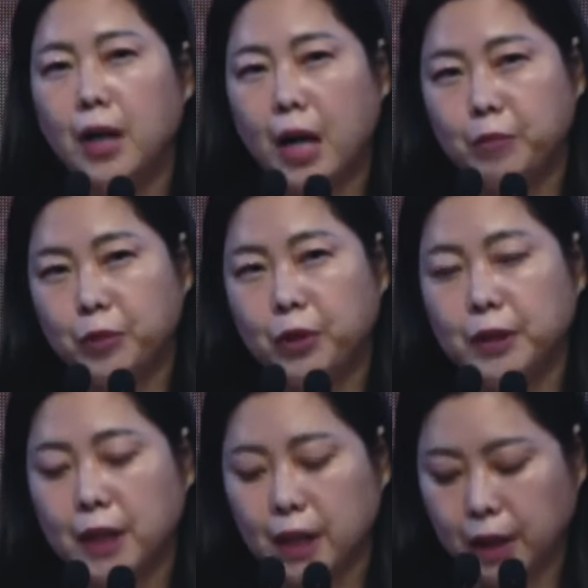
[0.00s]

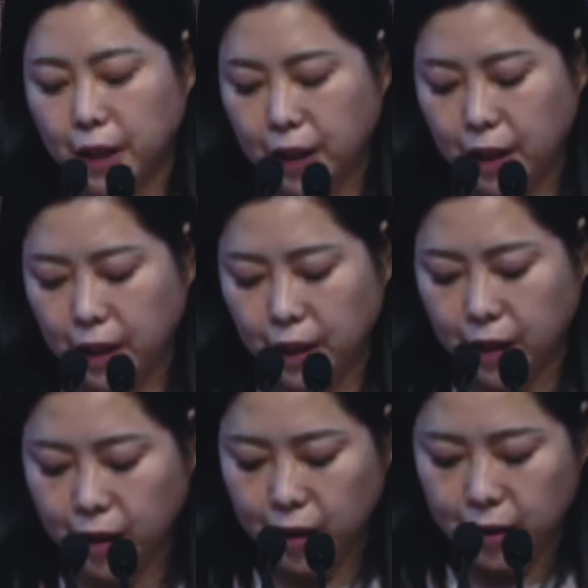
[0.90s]
아무렇지
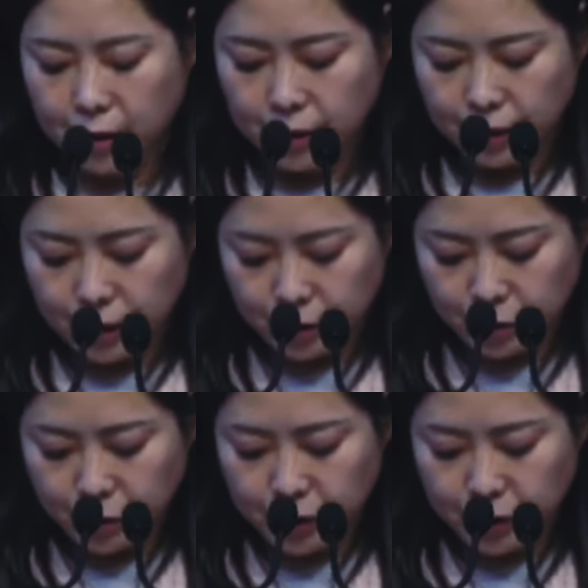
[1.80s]
않게 짓고